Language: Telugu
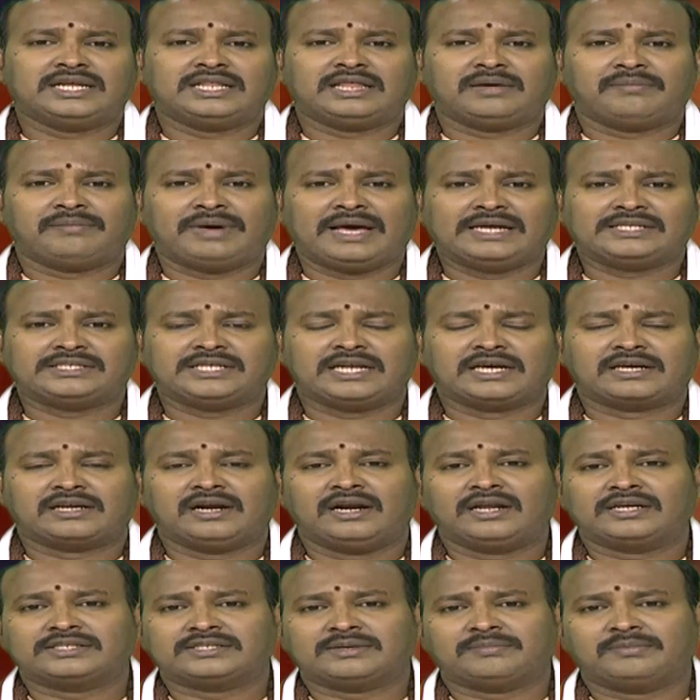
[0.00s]
లేదా మేష
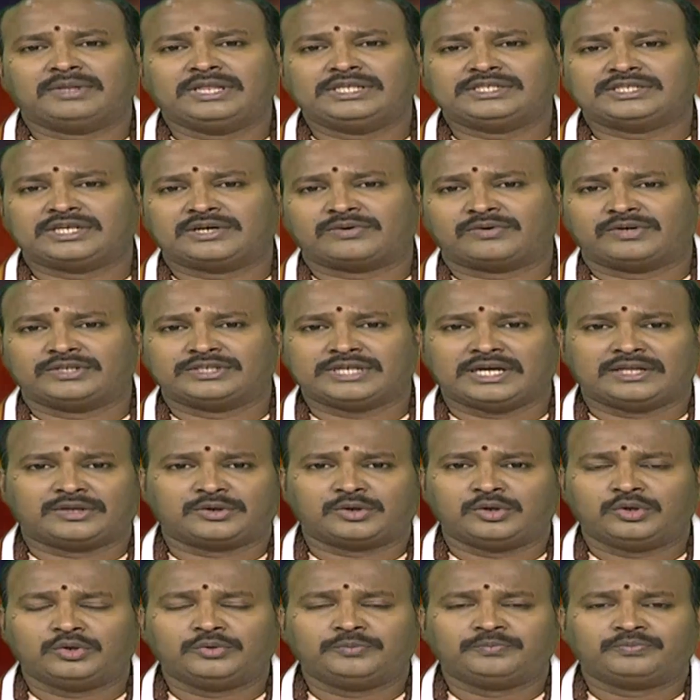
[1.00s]
లగ్నానికి సంబంధించినటువంటి
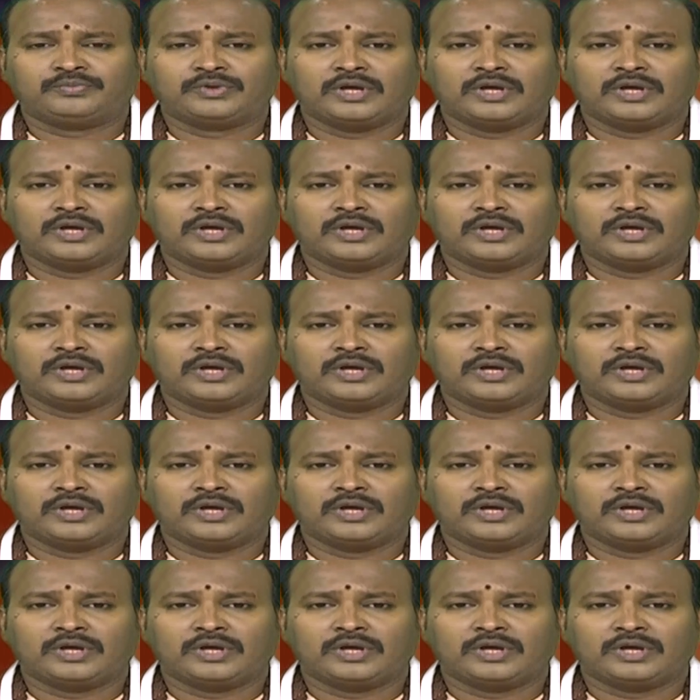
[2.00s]
జాతకులు